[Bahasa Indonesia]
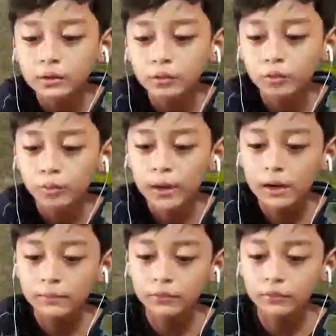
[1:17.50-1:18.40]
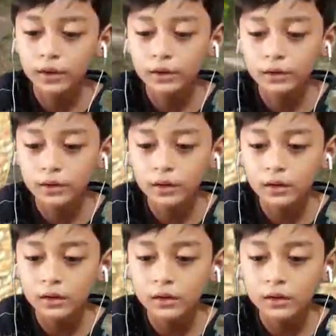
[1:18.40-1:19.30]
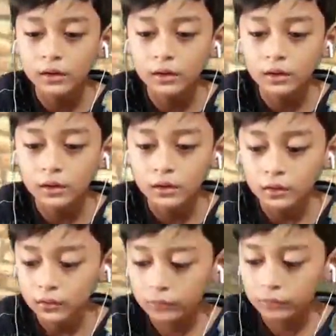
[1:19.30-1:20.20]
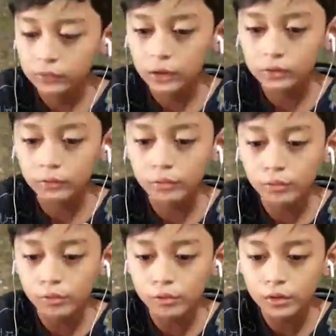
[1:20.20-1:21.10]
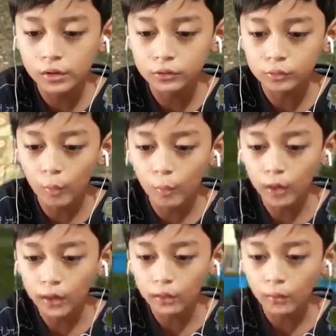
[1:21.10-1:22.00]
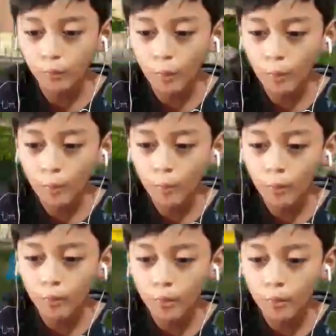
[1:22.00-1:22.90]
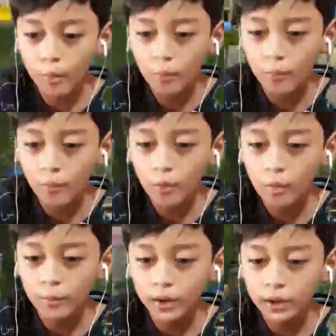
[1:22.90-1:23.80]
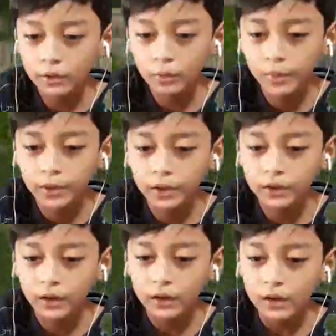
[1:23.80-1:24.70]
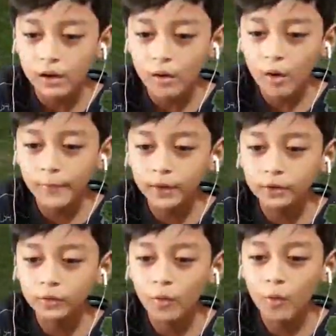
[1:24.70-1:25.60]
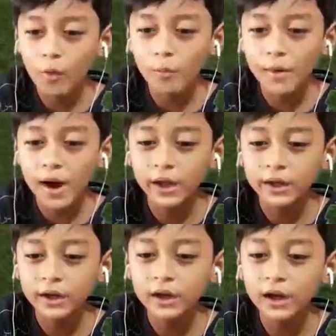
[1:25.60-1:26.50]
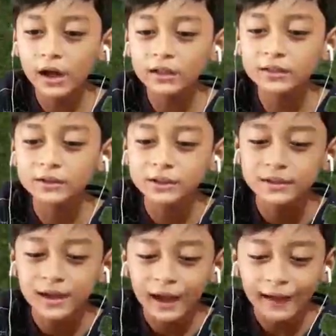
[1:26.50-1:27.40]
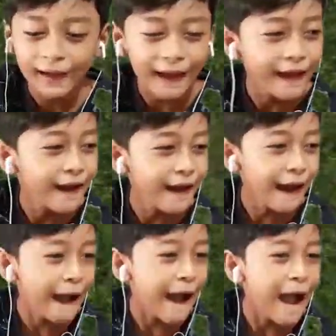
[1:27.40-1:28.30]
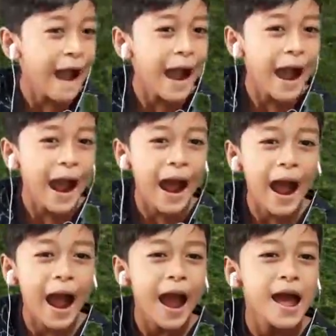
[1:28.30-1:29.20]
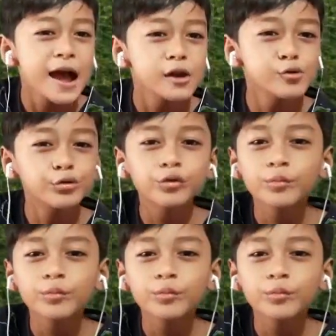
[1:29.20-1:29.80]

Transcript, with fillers: oke dan kita akan ngambil nih nih kita mau ngambil nih ayo kita ambil guys woi ayo sini wah ini nih nakal nih guys oke ini kita apa tuh kita keluar dulu ke